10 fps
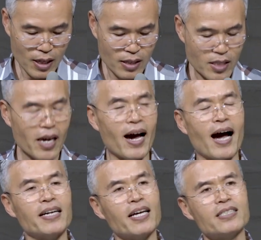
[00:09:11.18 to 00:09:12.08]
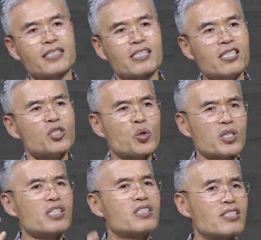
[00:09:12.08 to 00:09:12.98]
제 아내는 그
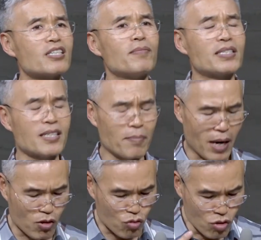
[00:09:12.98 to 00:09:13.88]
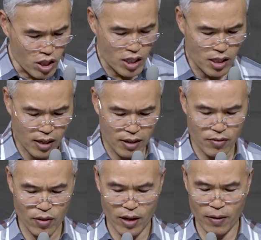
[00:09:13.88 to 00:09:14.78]
소식을 듣자마자 막 울기
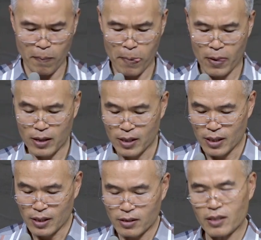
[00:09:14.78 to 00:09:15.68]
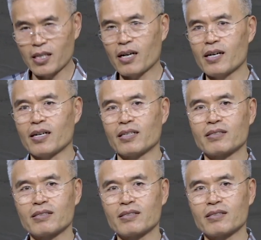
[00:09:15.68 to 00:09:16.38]
시작하는데 근데 제가